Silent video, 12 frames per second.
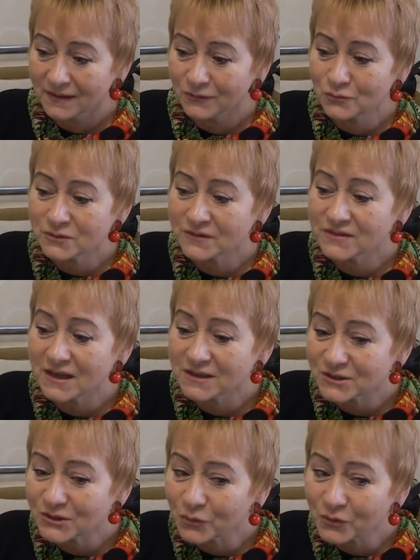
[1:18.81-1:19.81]
нужно взять
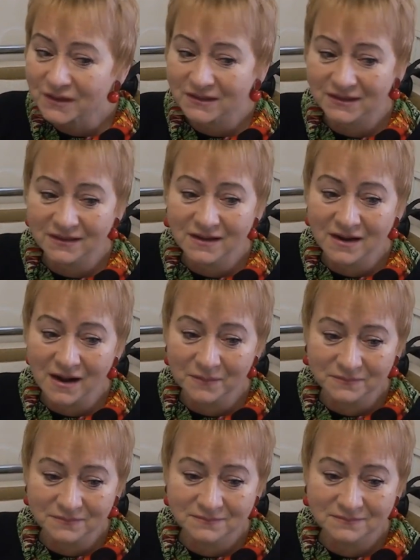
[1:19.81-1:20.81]
столько-то
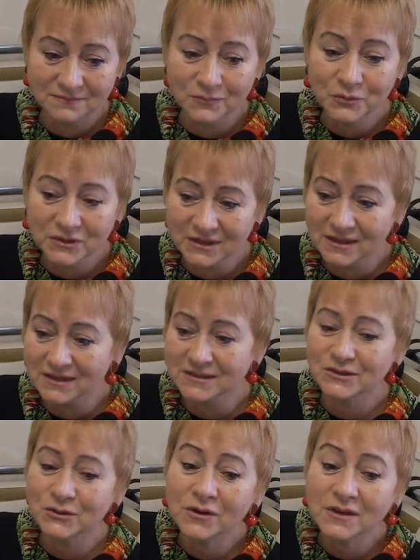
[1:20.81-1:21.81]
грамм муки,
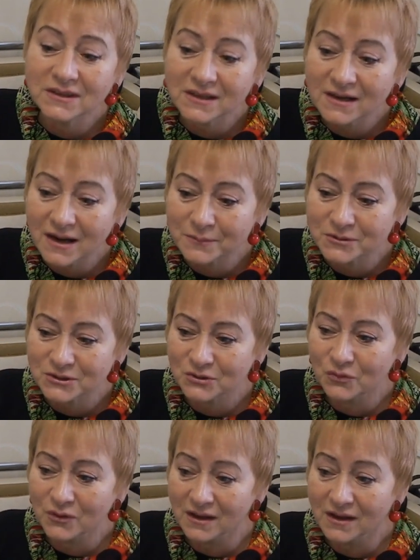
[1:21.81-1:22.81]
столько-то грамм
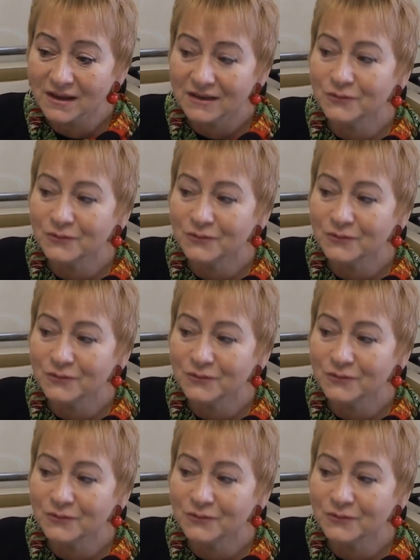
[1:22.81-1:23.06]
соли,